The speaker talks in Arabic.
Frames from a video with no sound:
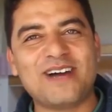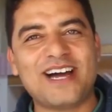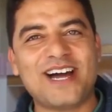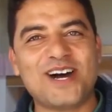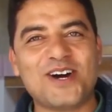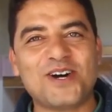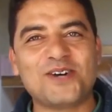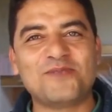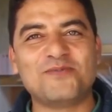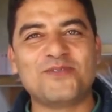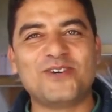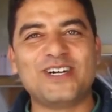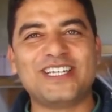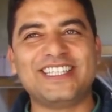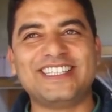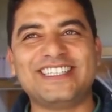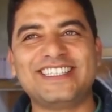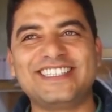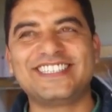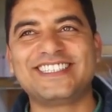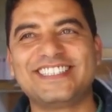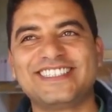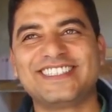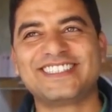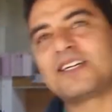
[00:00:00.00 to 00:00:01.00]
معاهم وهذه
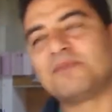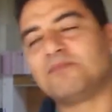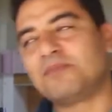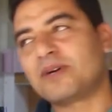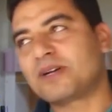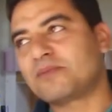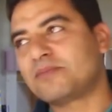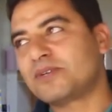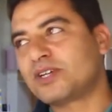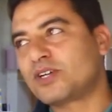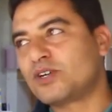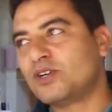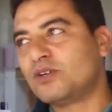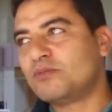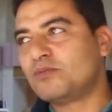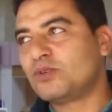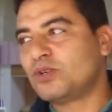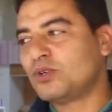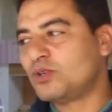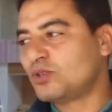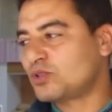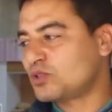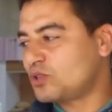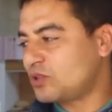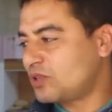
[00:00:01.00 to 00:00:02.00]
كبر بكم
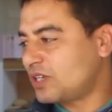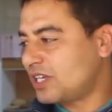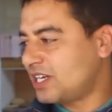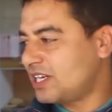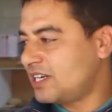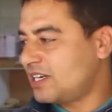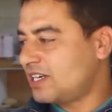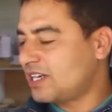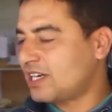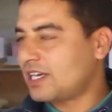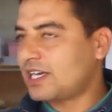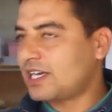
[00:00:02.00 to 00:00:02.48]
وشكرا